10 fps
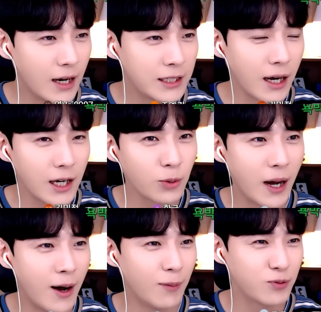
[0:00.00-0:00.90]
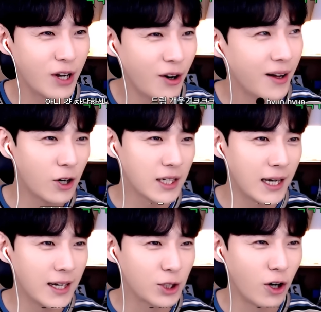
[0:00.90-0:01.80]
내가 사과해도 마음 안 풀려? 이거
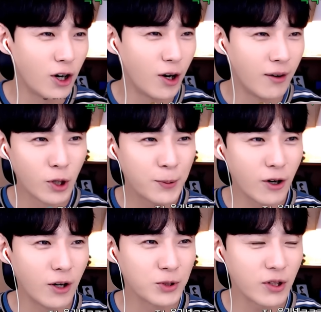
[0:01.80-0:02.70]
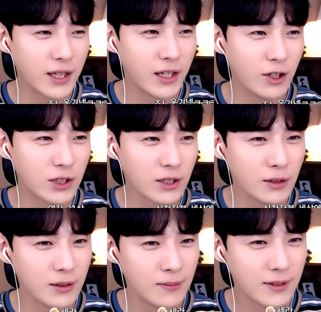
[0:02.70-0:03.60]
그냥 더 올 필요가 없을 것 같네요 지금.